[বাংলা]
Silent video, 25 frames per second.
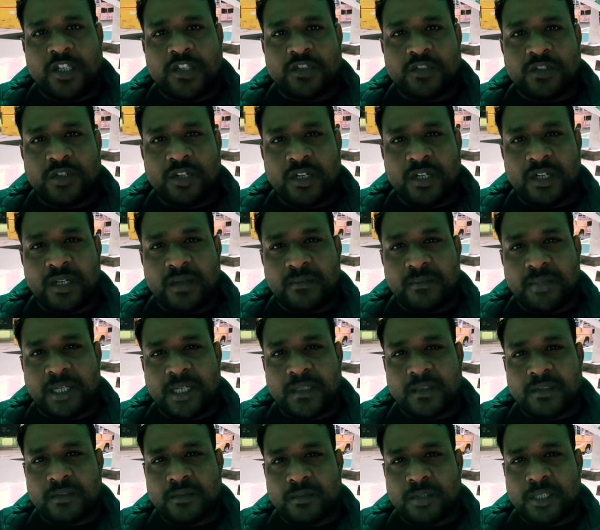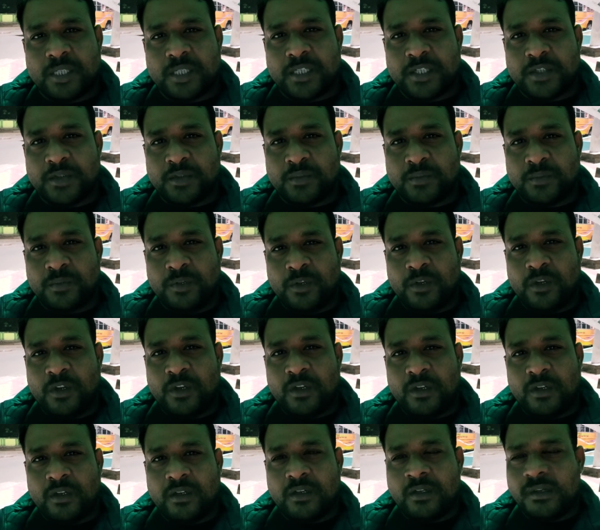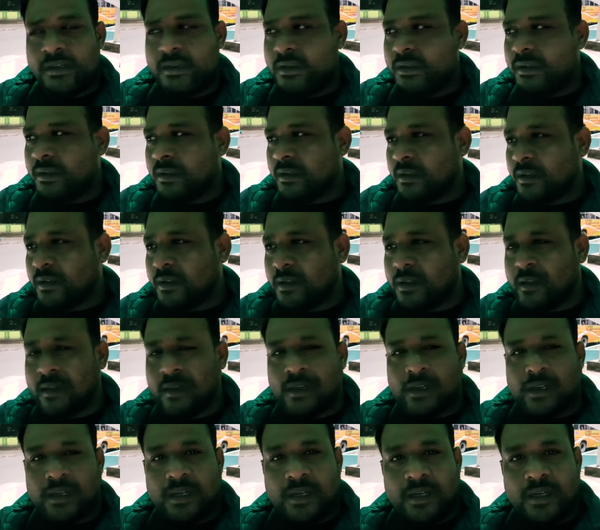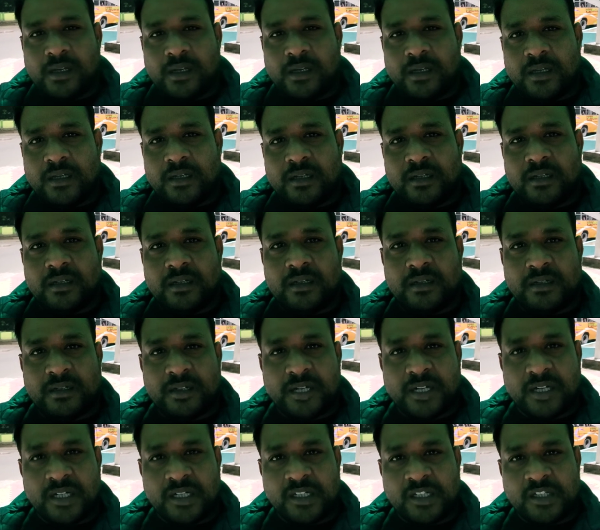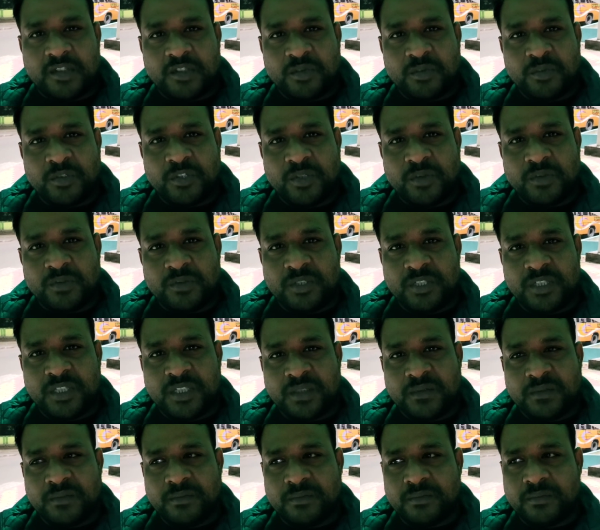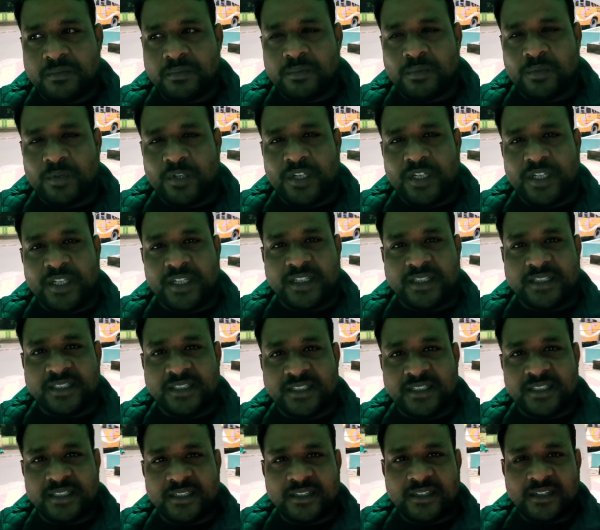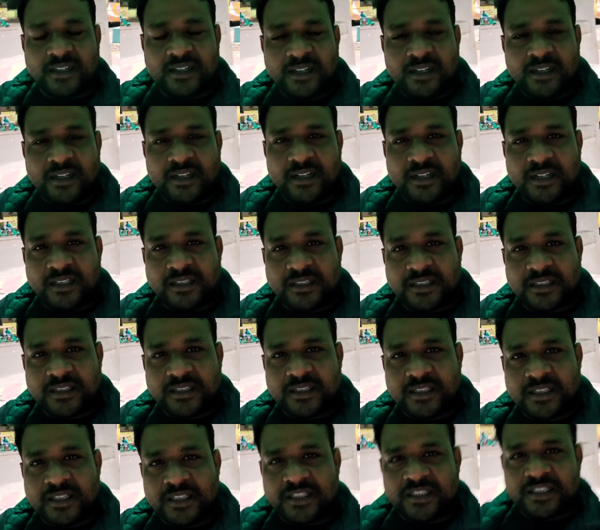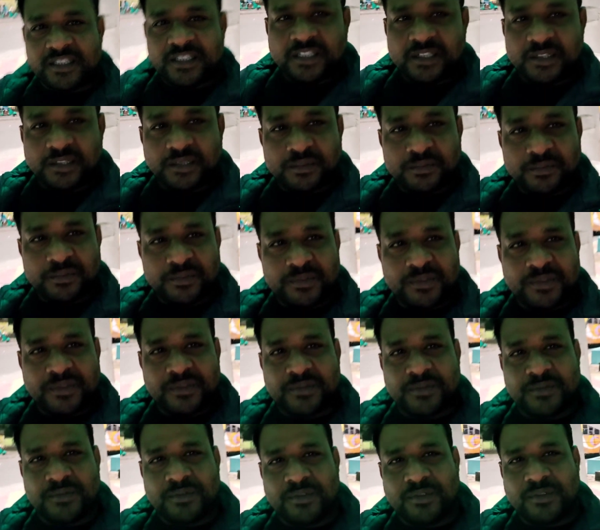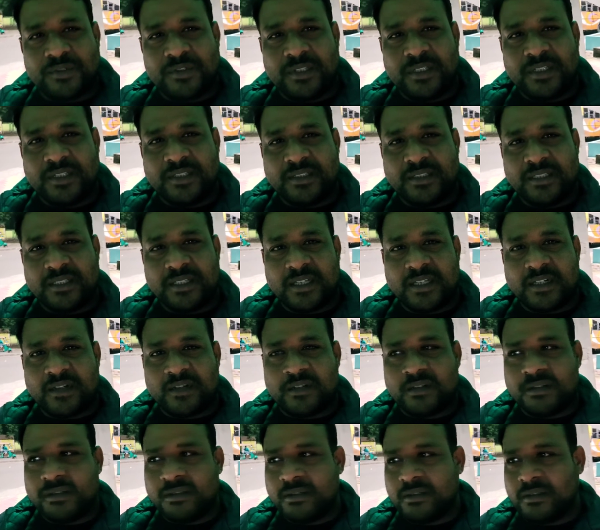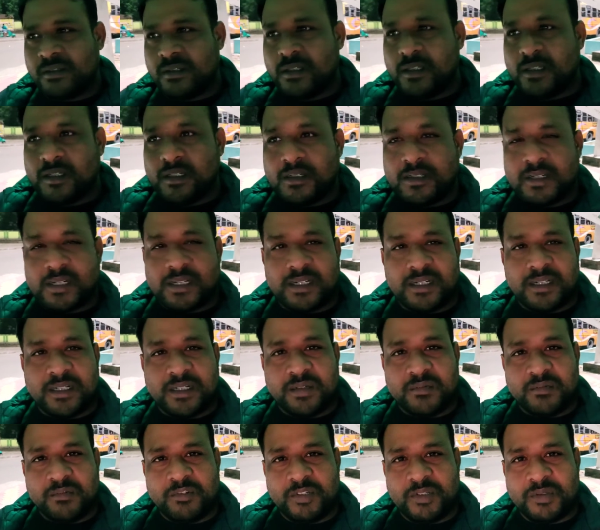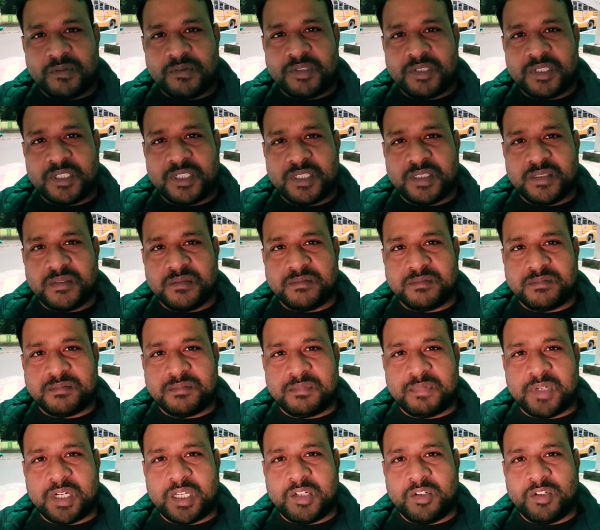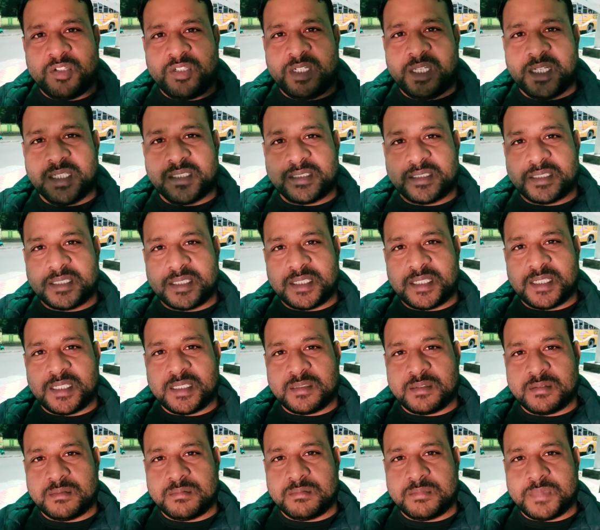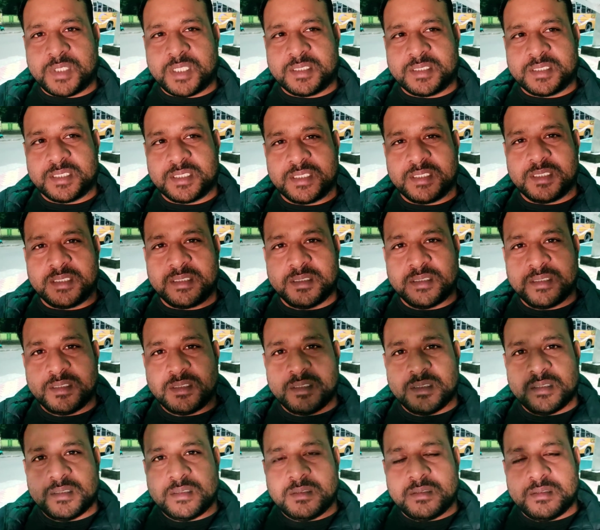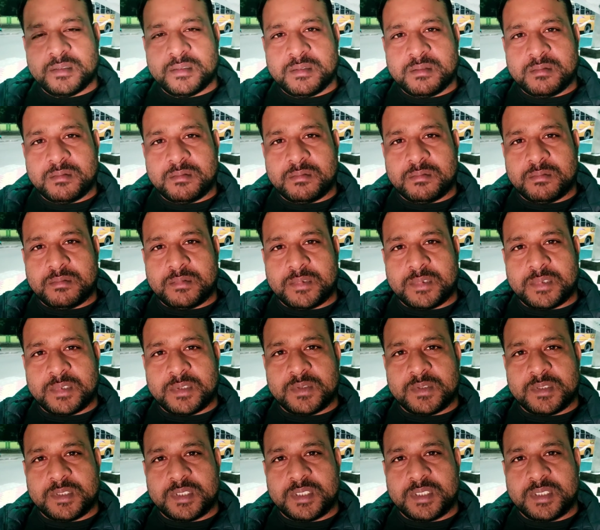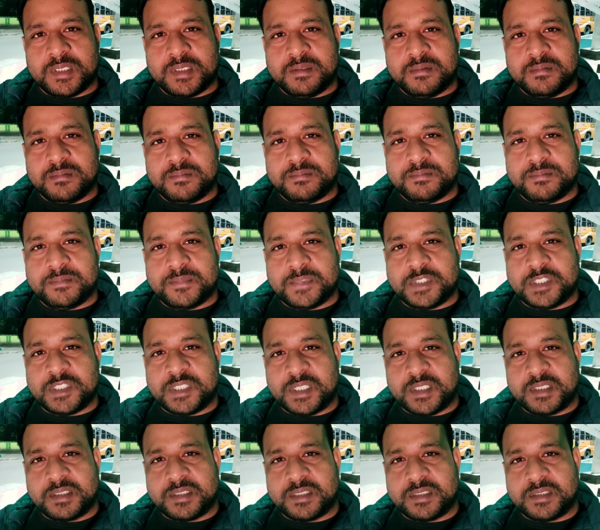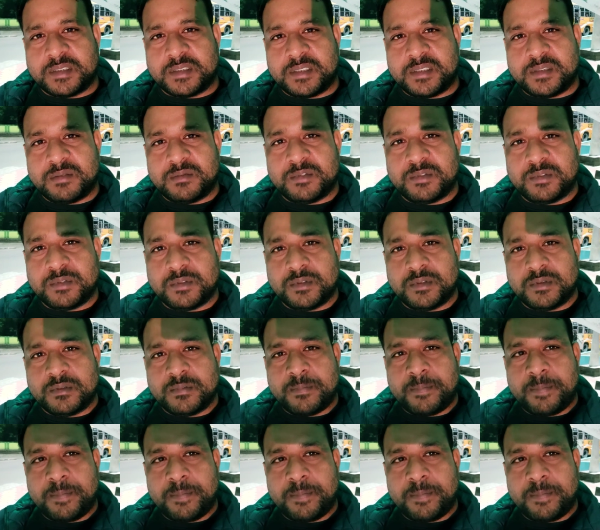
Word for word: গাইজ ওয়েলকাম ব্যাক টু মাই নিউ ব্লগ আর ঠান্ডা তো মোটামুটি পড়েই গেছে আর আজকের থেকে জ্যাকেটও পরতে শুরু করে গেছি কারণ ঠান্ডাটা মোটামুটি ভালোই লাগছে আর এখন বাজে মোটামুটি সাড়ে সাতটার মতো